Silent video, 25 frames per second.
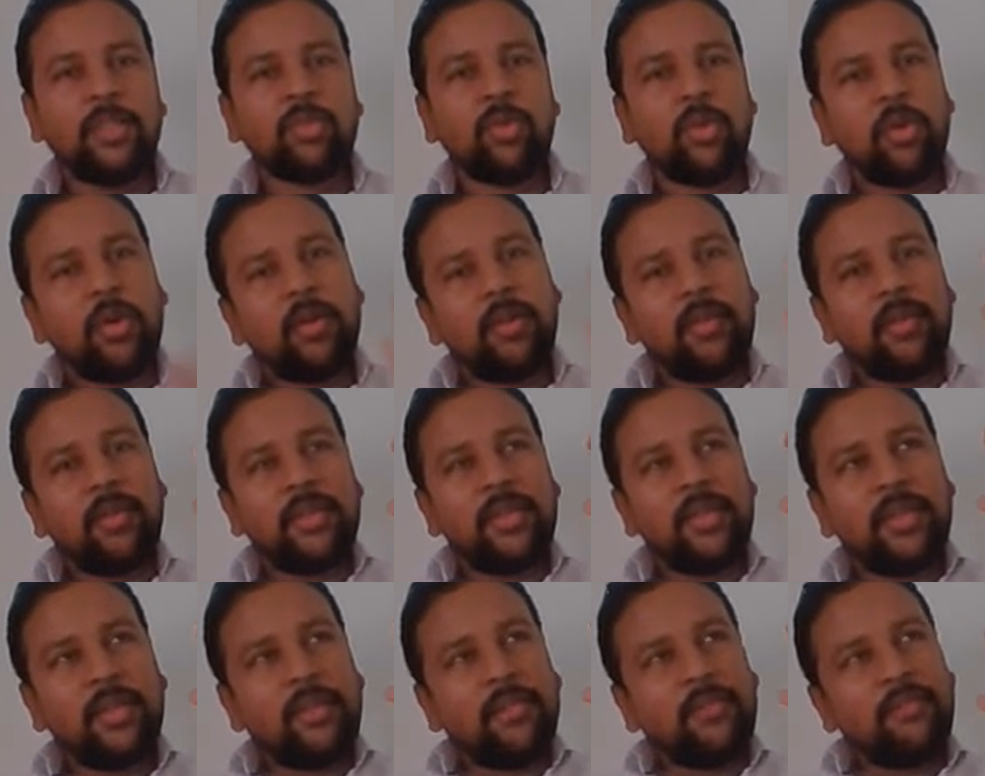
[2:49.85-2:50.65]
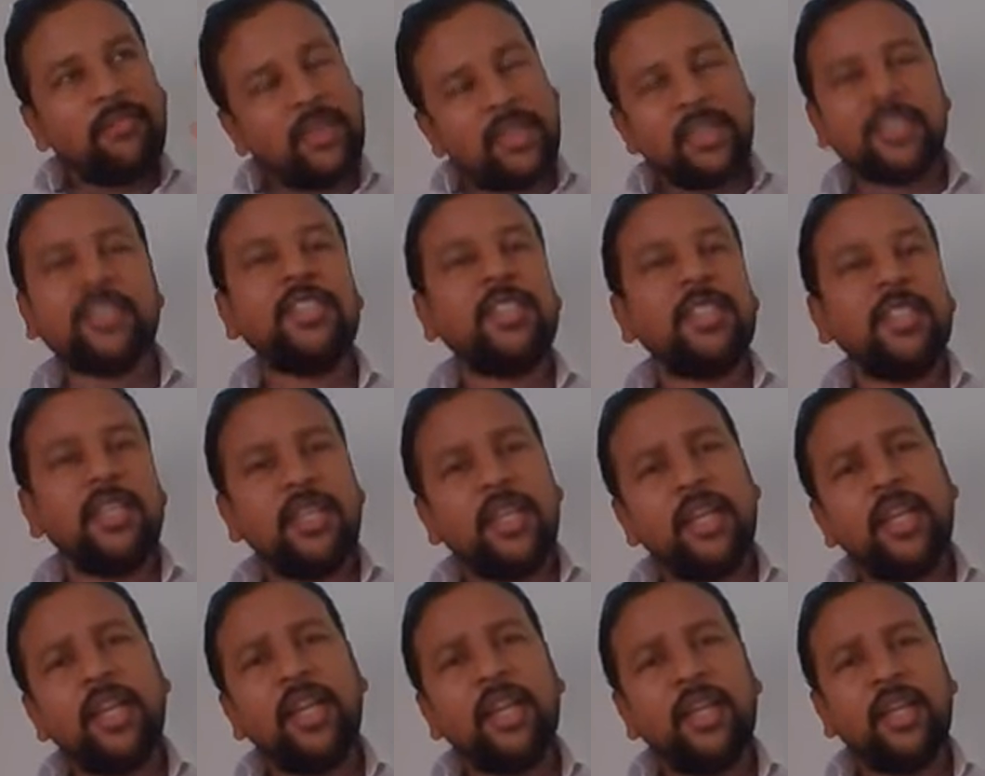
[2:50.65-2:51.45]
ஸோ வந்து ஃபர்ஸ்ட்
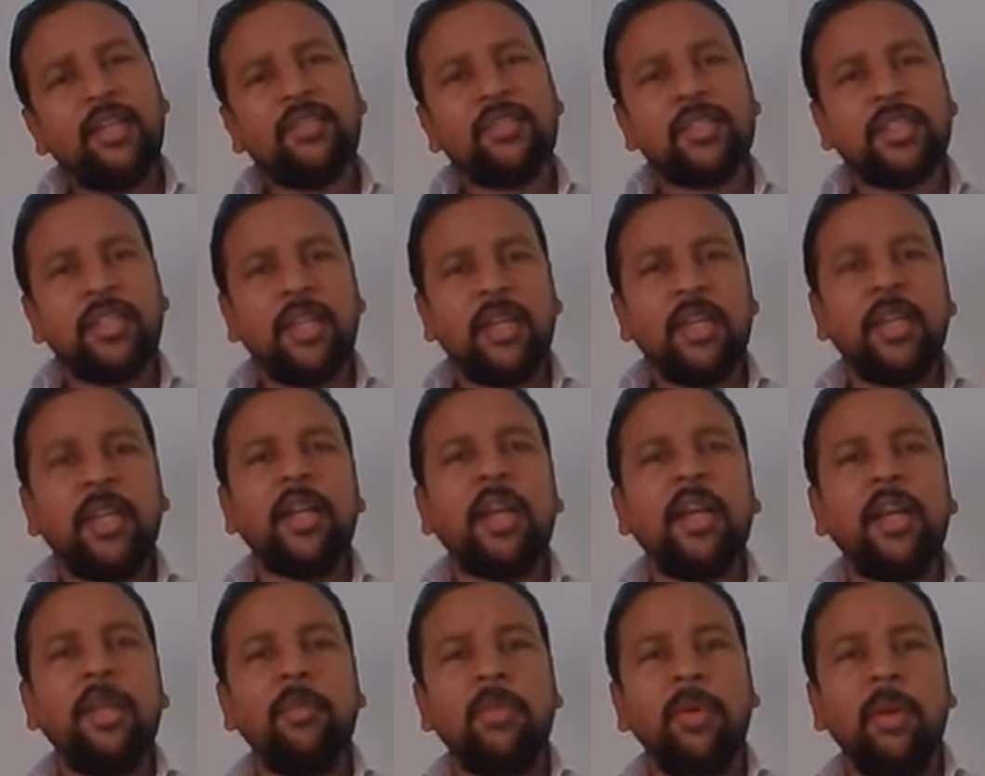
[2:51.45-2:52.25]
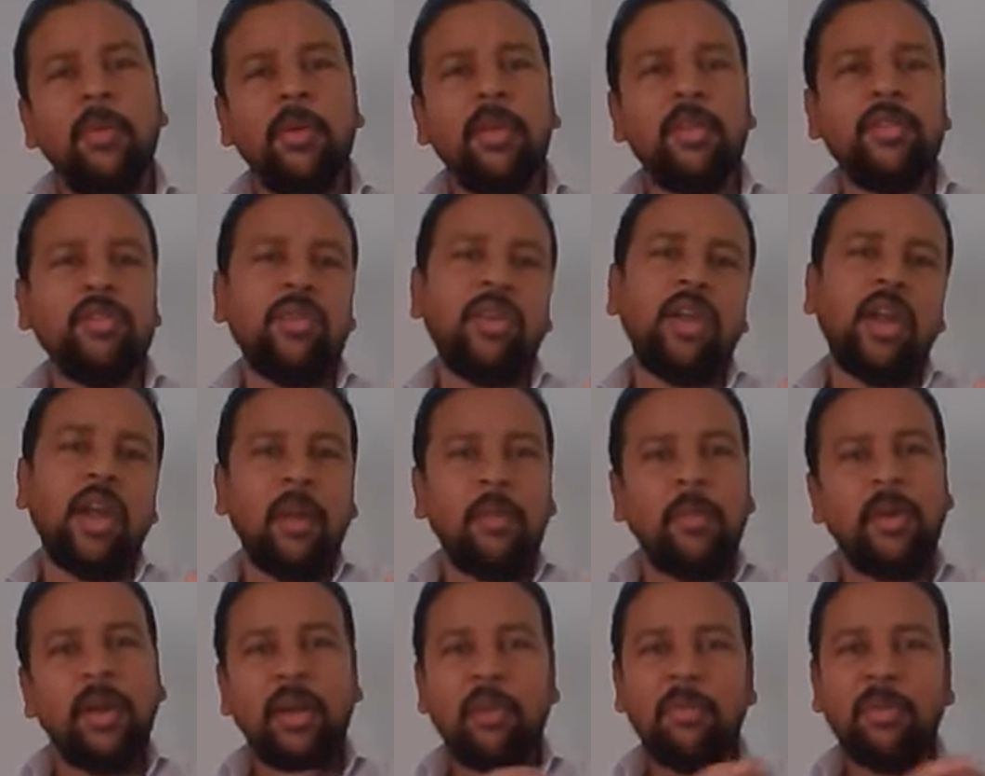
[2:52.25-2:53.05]
இயர்ல இன்வெஸ்ட் என்ன நினைப்பான் அப்படின்னு சொன்னா
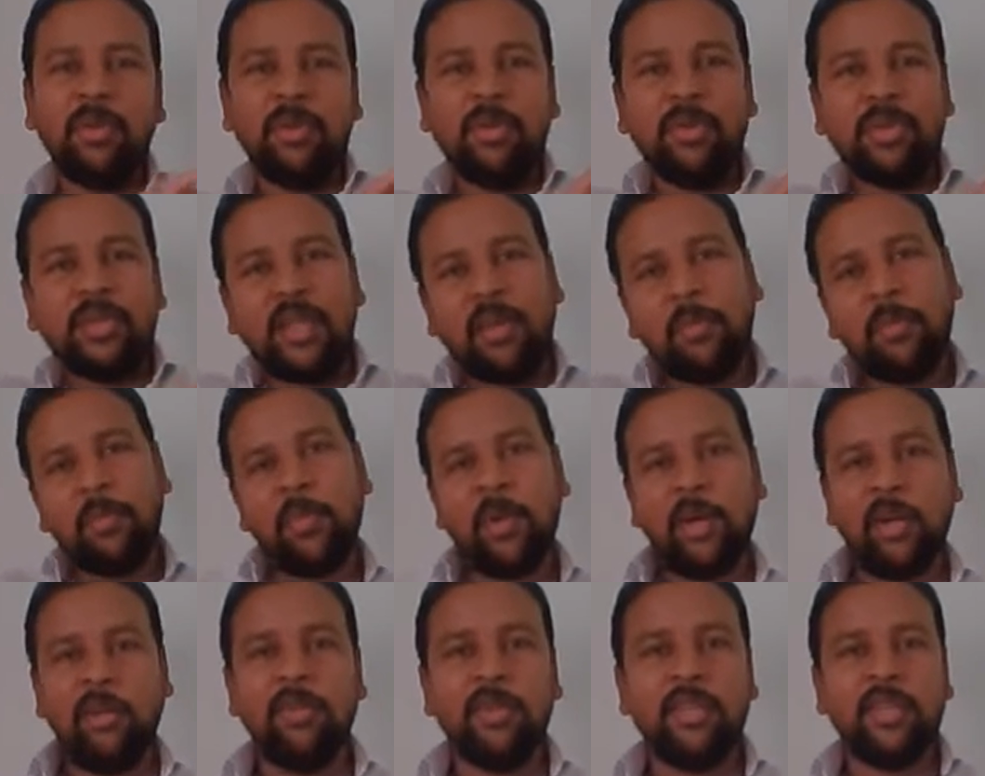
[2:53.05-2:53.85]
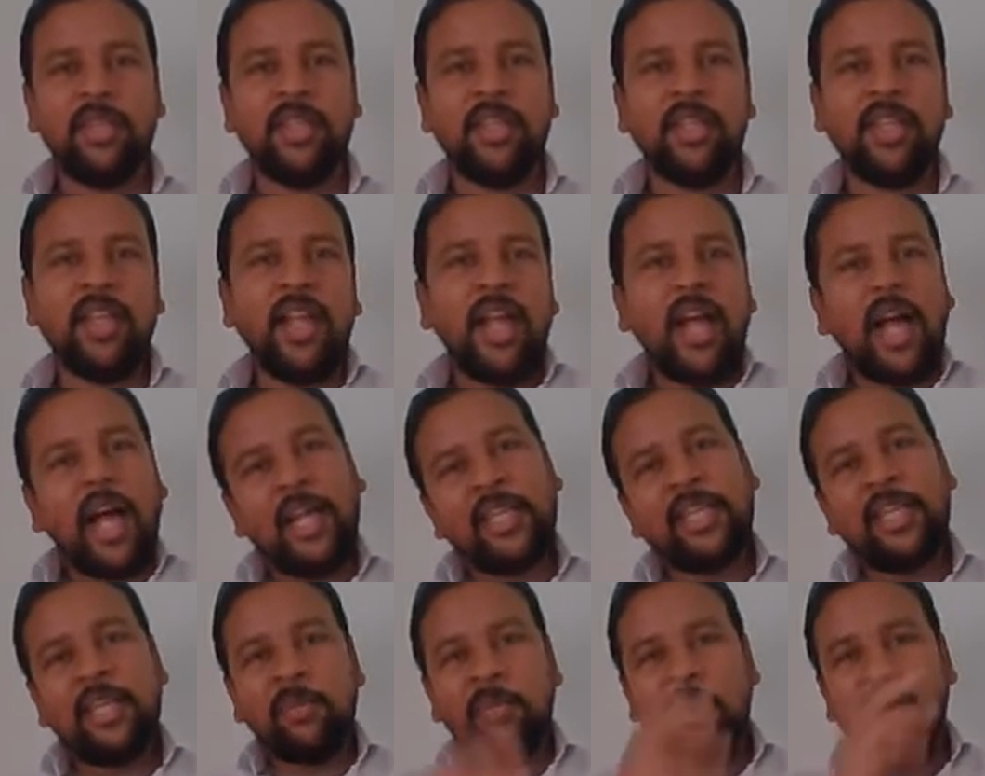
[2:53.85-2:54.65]
ஆமா நம்மளுக்கு வந்து பணம் வந்து
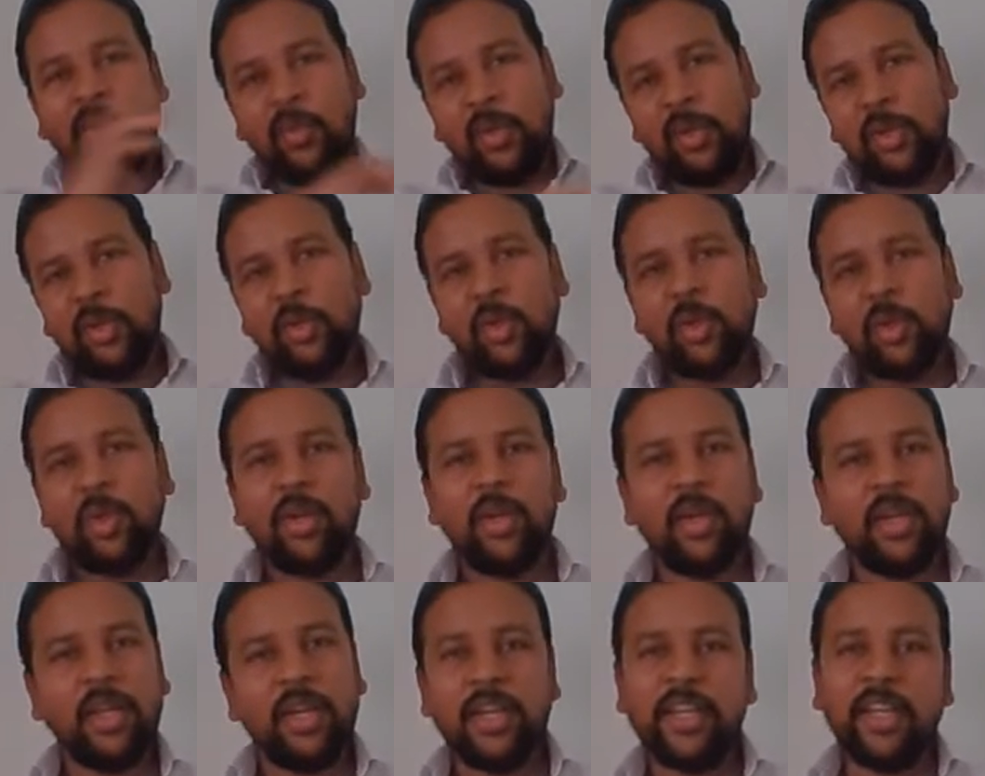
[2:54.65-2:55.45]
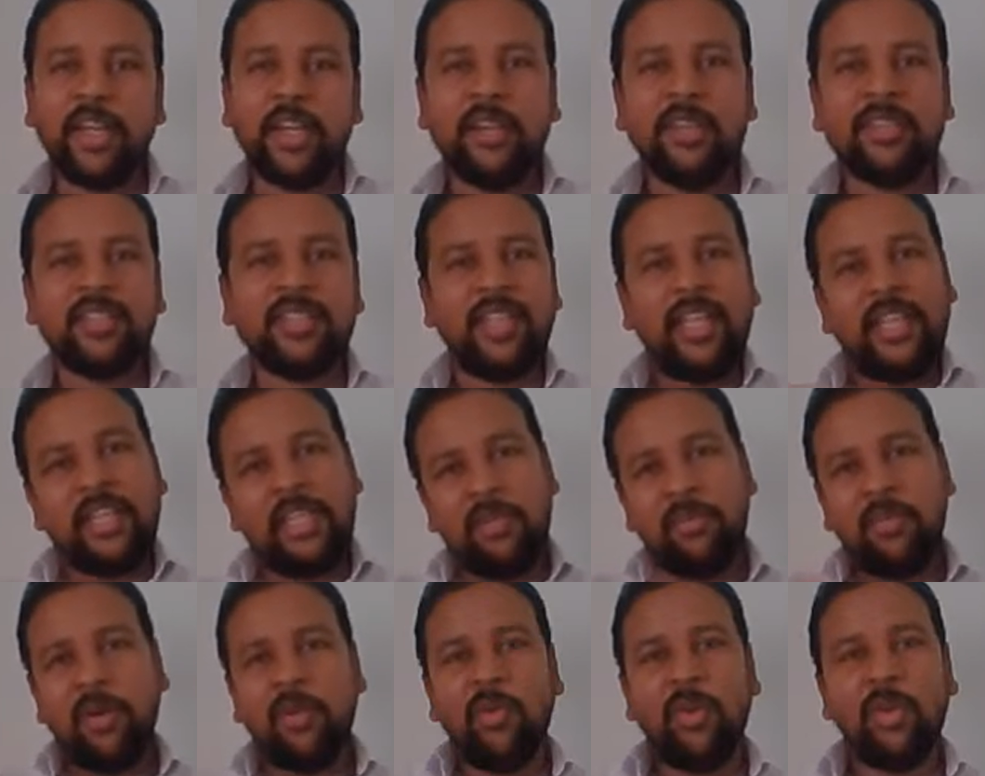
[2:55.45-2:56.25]
அதிகமா வருதோ ரிட்டர்ன்ஸ்
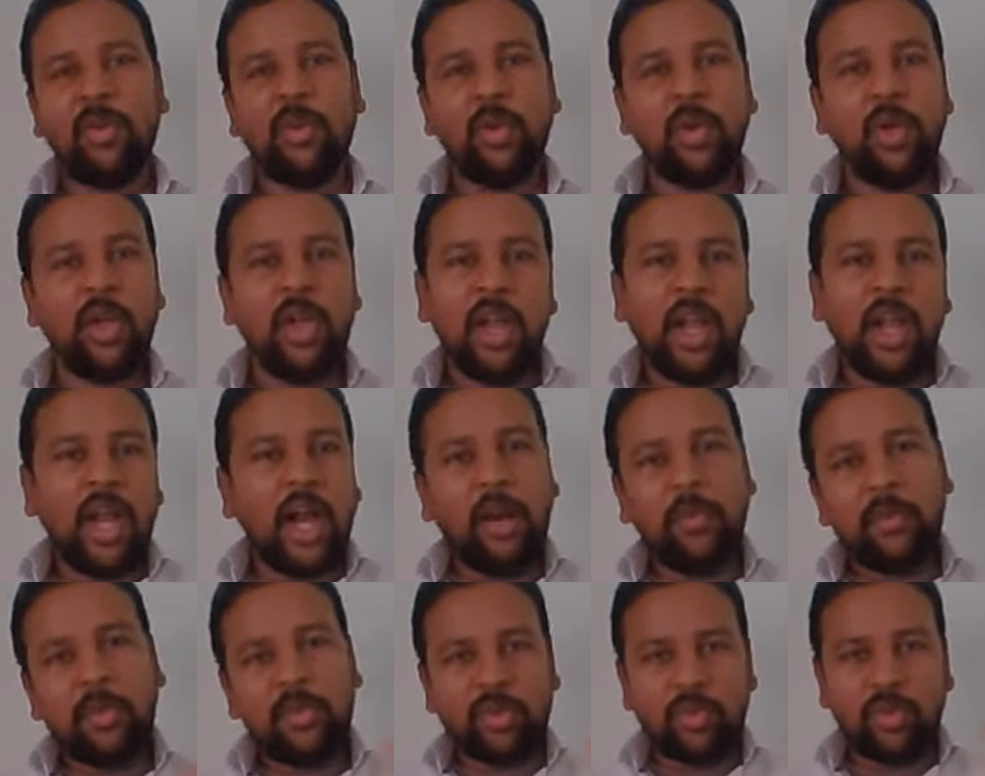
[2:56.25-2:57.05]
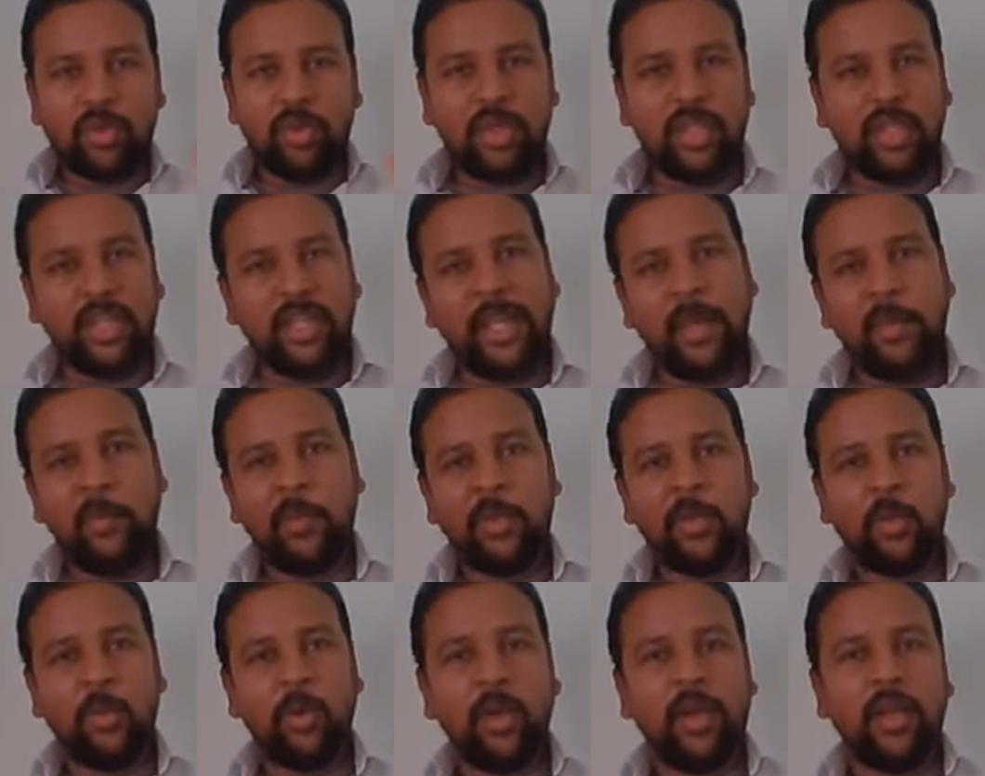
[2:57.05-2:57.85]
அதிகமா வருதோ அப்படின்னு சொல்லிட்டு
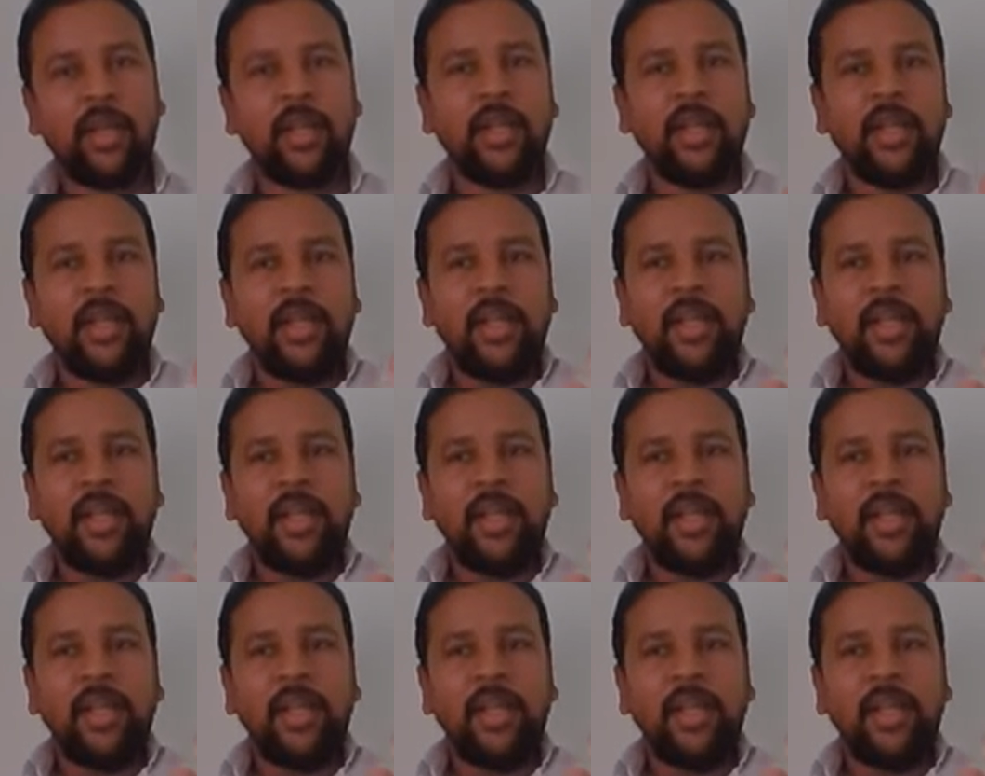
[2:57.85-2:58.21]
ஏமாந்துருவாங்க